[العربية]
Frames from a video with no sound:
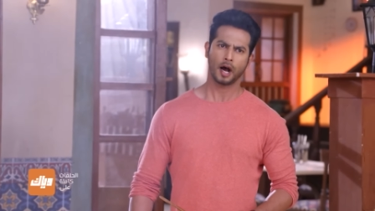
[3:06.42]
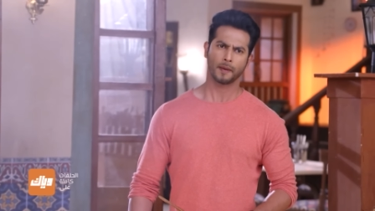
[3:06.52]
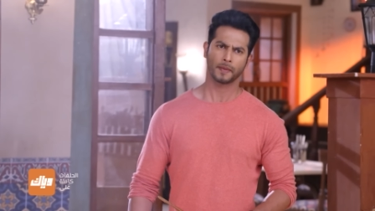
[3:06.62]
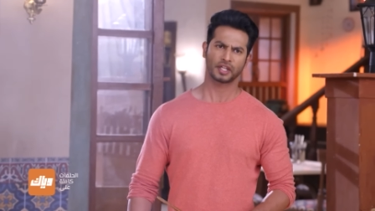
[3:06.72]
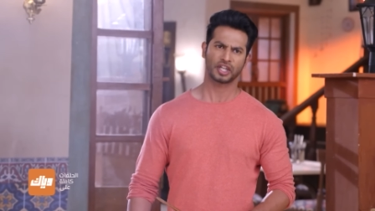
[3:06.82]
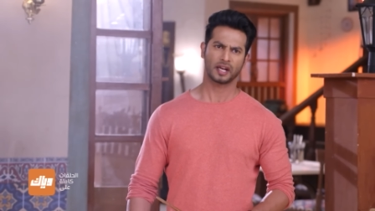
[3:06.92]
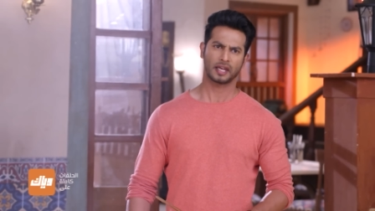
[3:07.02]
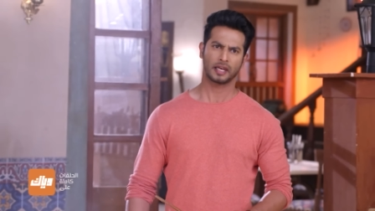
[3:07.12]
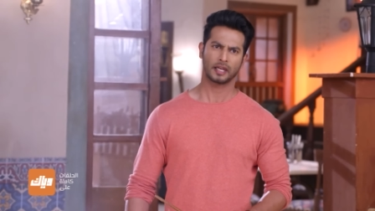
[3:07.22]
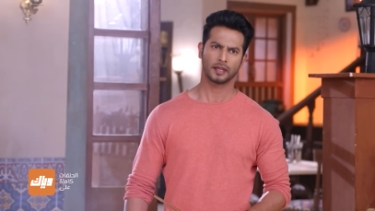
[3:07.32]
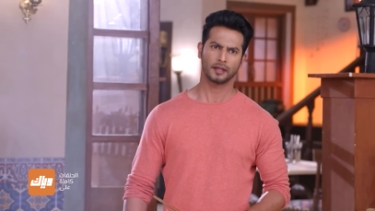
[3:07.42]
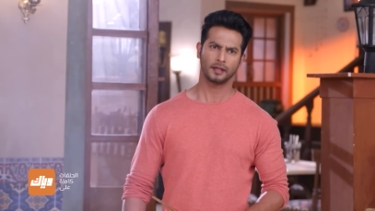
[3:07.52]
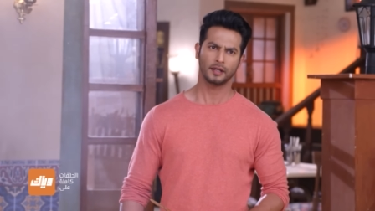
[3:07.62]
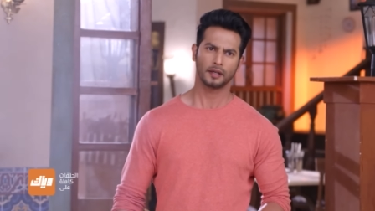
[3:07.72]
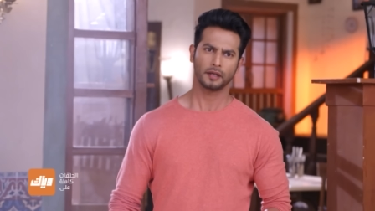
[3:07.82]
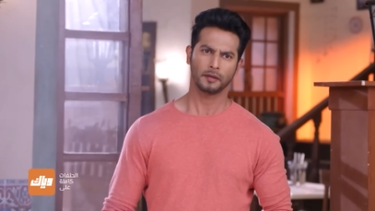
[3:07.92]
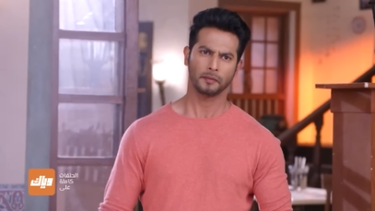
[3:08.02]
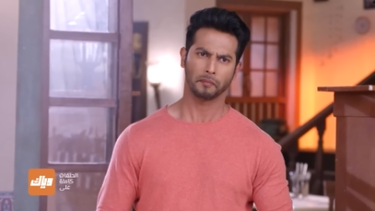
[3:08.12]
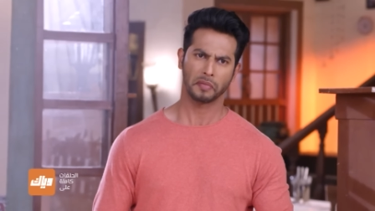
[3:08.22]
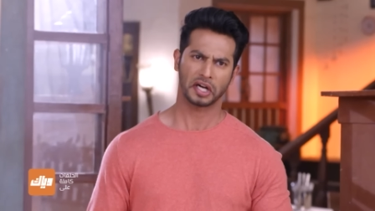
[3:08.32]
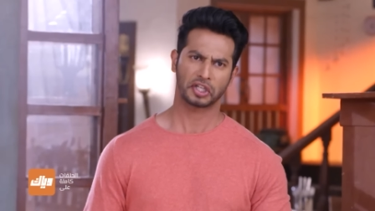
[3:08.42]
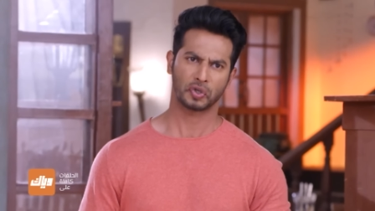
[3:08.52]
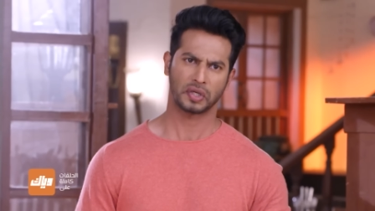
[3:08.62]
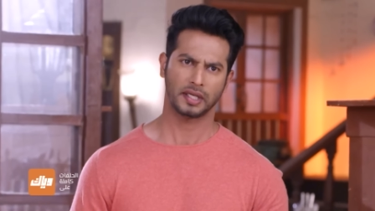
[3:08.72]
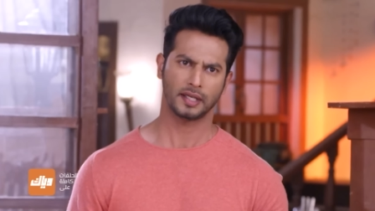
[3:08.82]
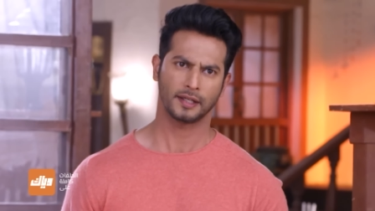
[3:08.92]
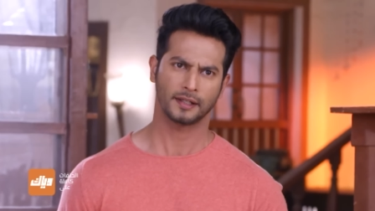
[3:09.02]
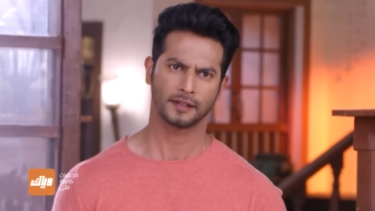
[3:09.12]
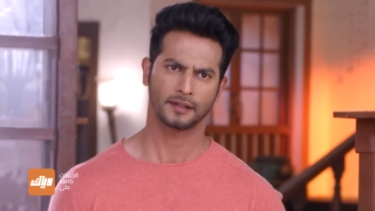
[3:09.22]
بالنسبه لإلي وإله هي ماتت